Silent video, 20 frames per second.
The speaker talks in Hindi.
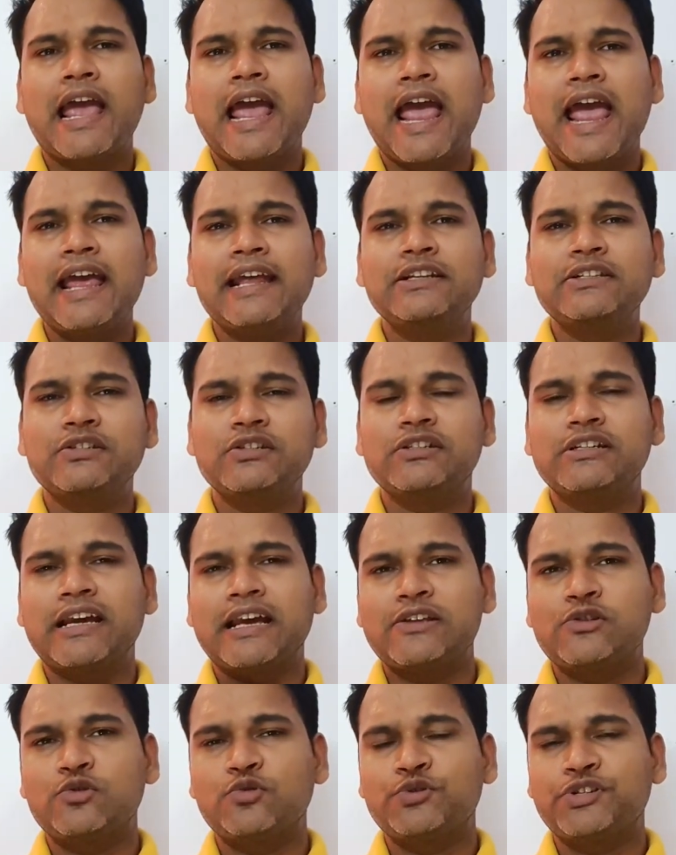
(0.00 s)
एंड
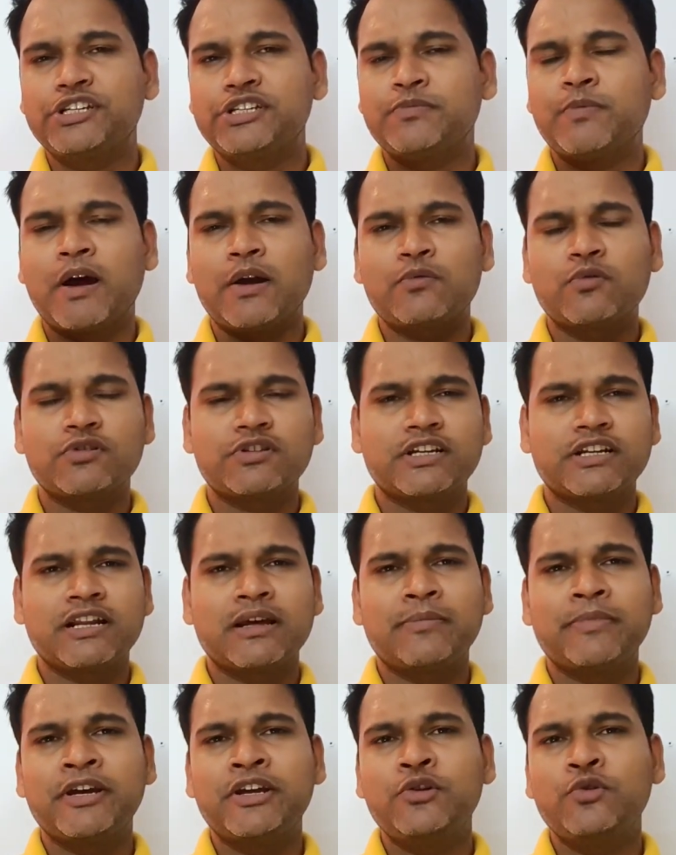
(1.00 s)
गाइस दूसरी स्मार्ट वॉच का
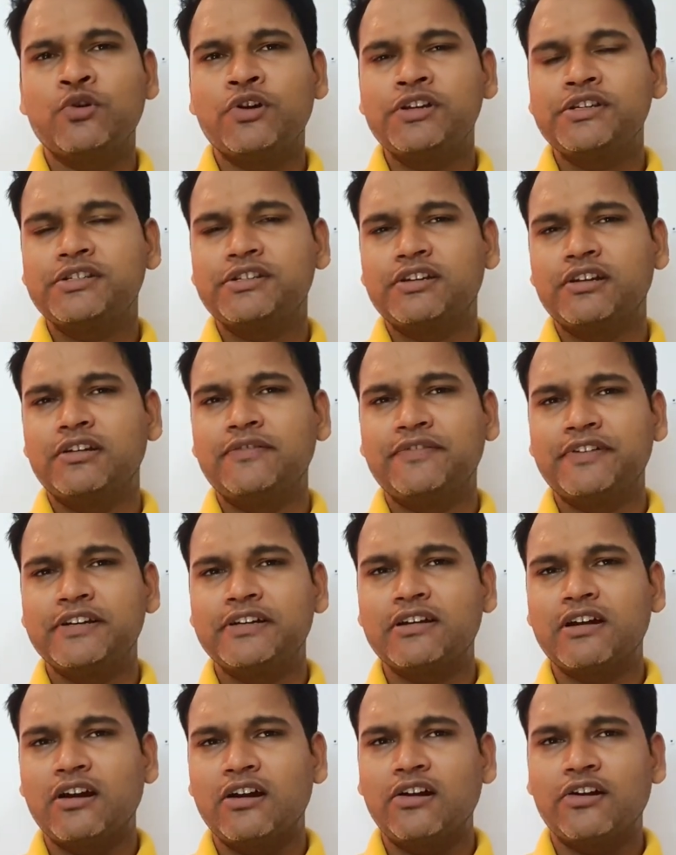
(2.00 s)
नाम है नॉइस
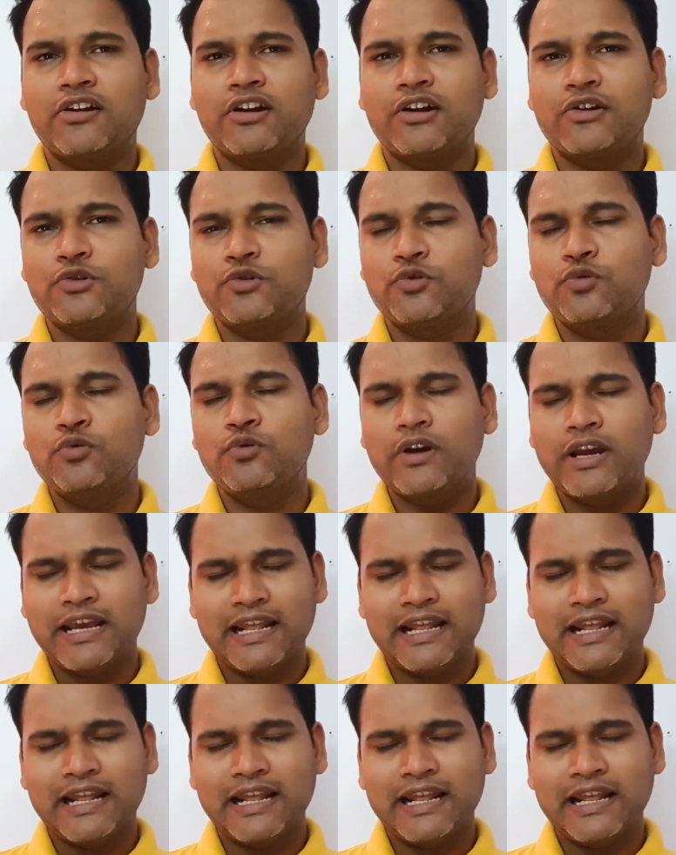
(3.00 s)
केलफिट अल्ट्रा टू